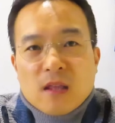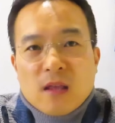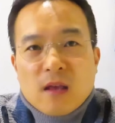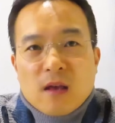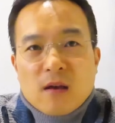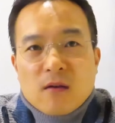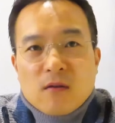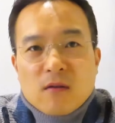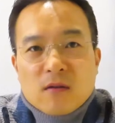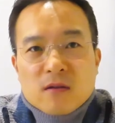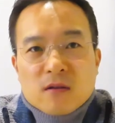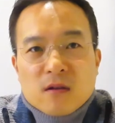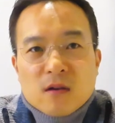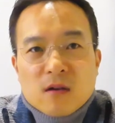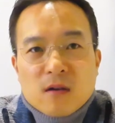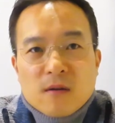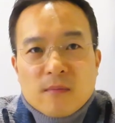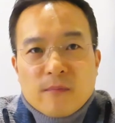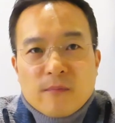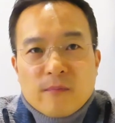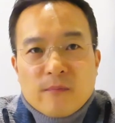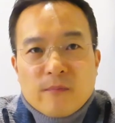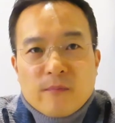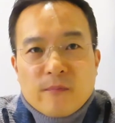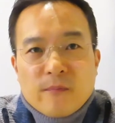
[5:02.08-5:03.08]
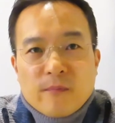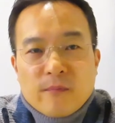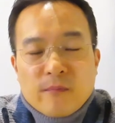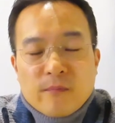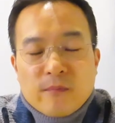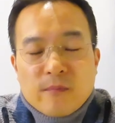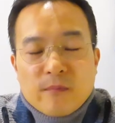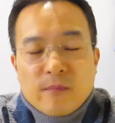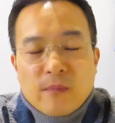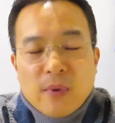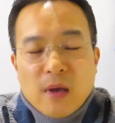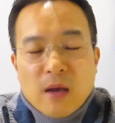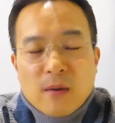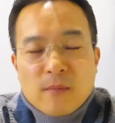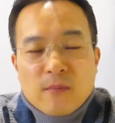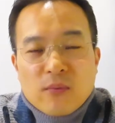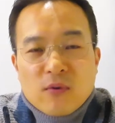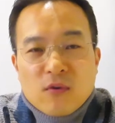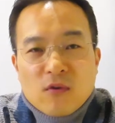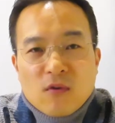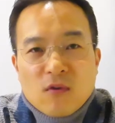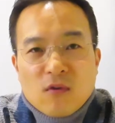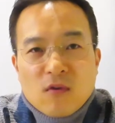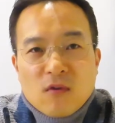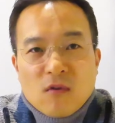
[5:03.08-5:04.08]
대한 것을
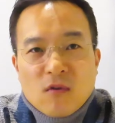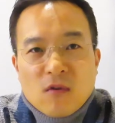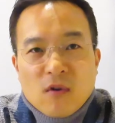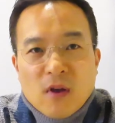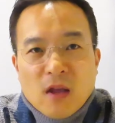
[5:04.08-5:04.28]
100%